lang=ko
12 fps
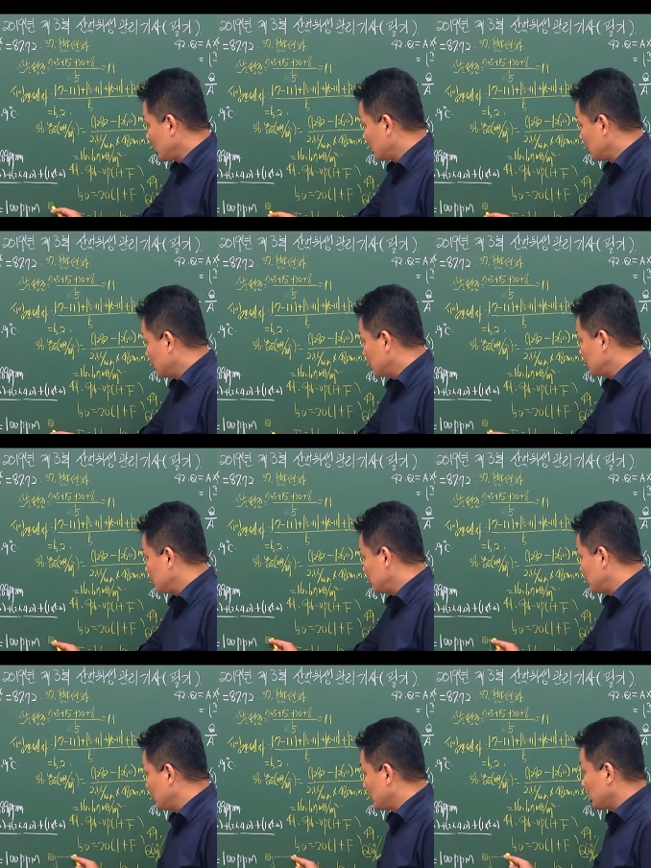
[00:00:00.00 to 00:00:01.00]
해갖고
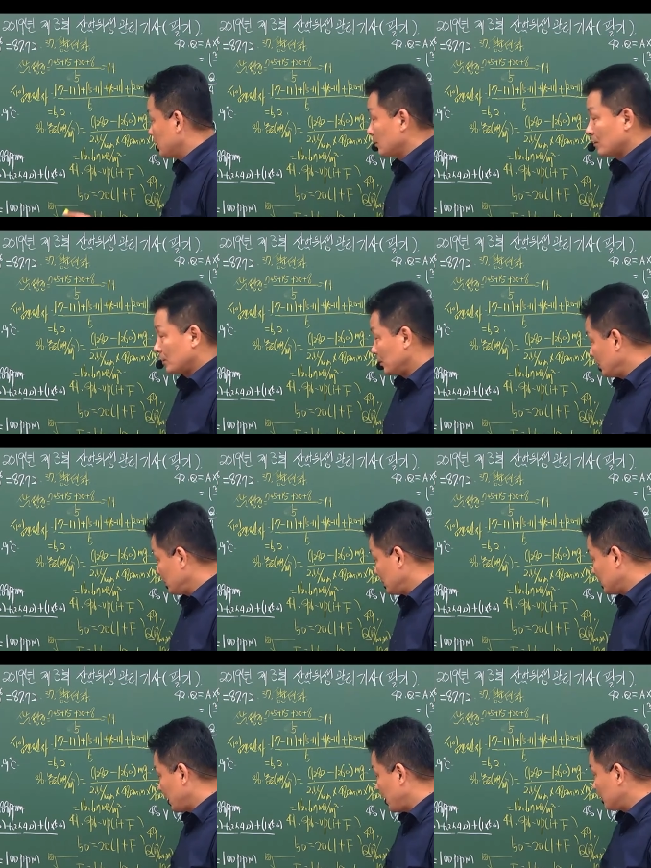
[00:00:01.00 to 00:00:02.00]
루트 이렇게 되는 거 있어요.
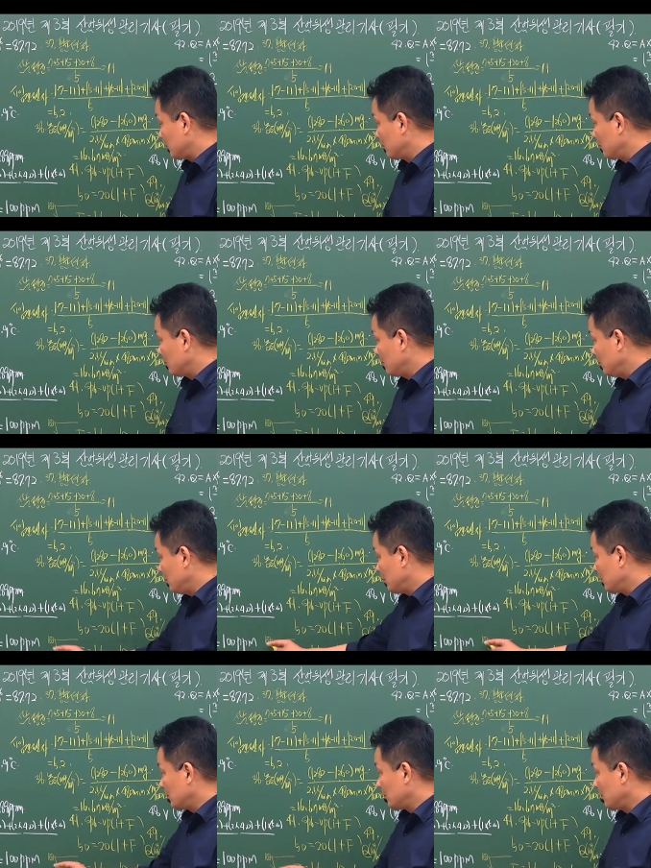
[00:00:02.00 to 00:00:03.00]
그러면 4 누르고
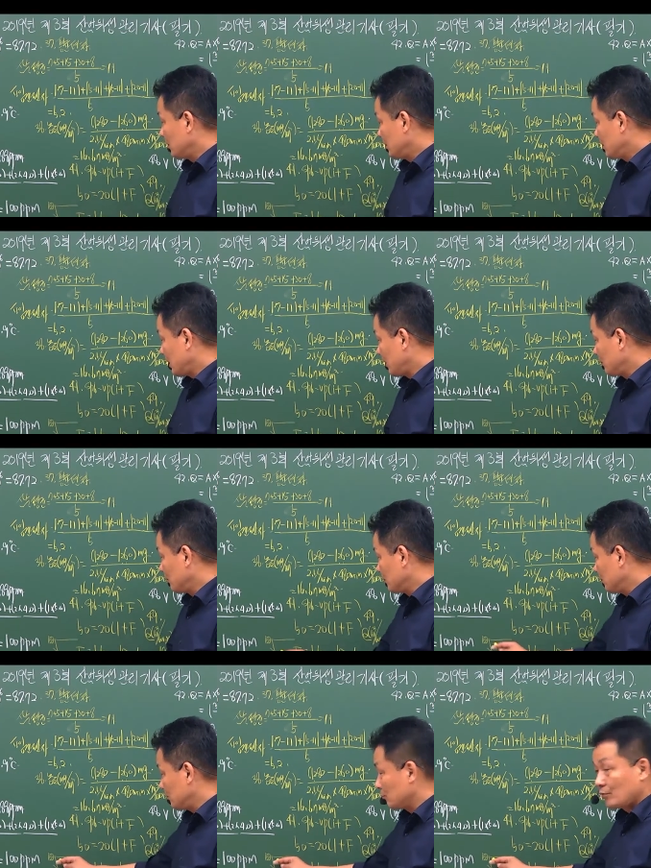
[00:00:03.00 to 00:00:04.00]
4
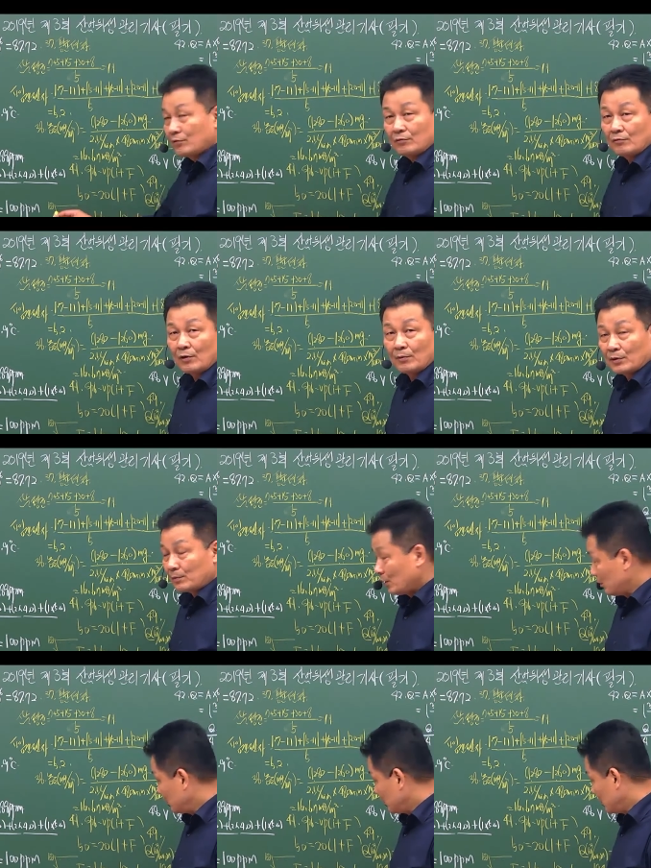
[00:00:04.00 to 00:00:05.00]
누르고 루트를
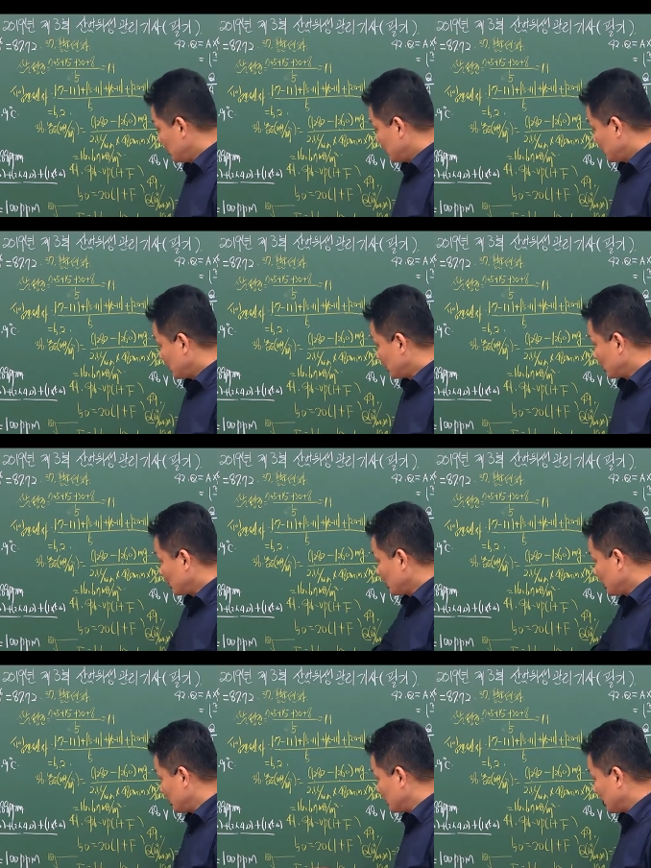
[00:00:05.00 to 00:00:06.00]
눌러버리면
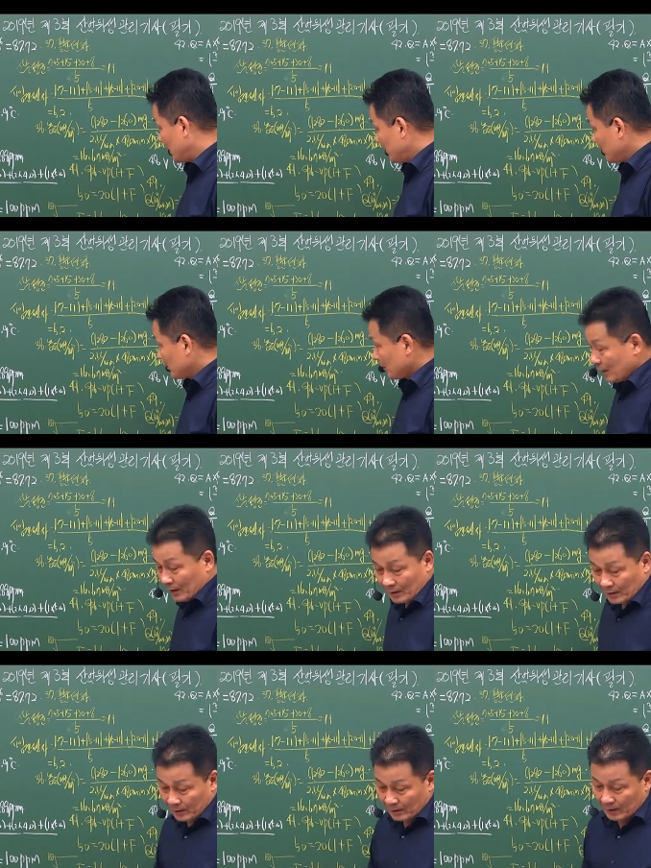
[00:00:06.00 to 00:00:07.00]
요렇게 됩니다.
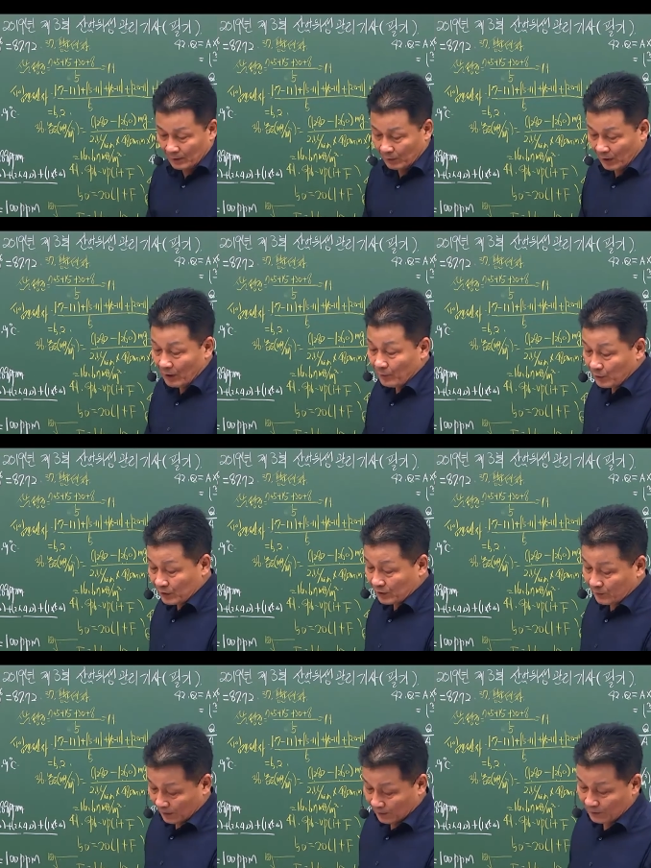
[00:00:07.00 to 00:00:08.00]
한번
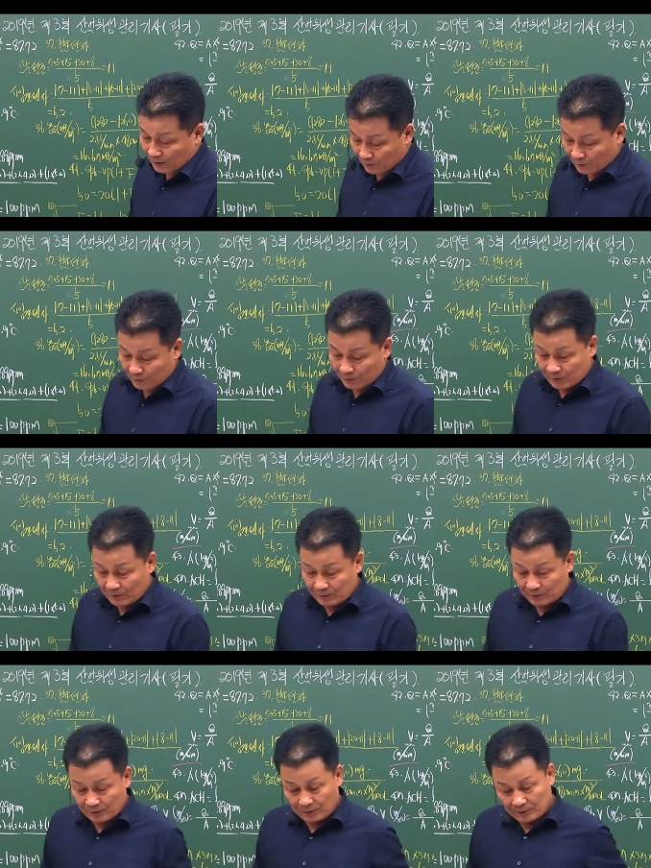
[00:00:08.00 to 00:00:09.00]
해보시기 바랍니다. 요거는
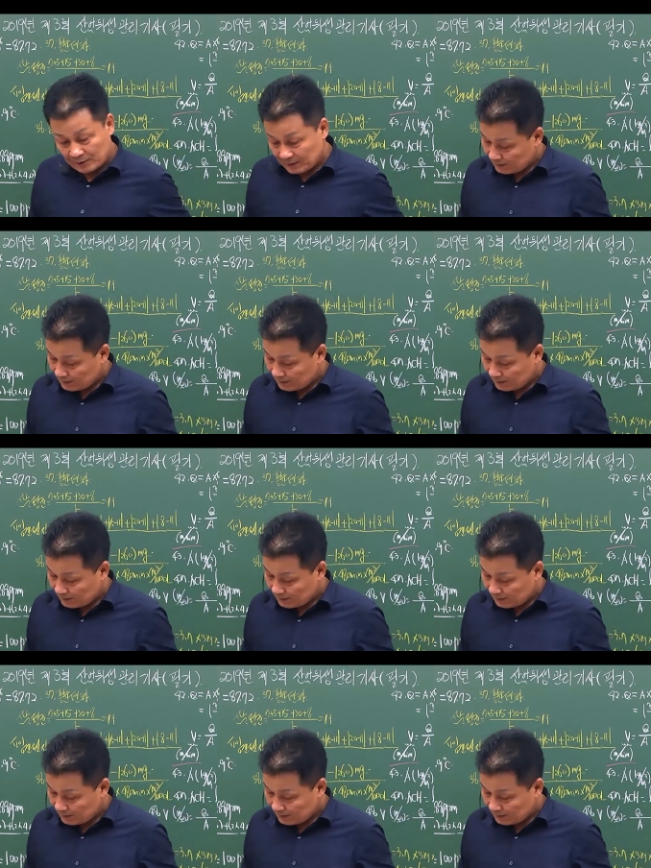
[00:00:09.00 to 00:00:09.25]
그래서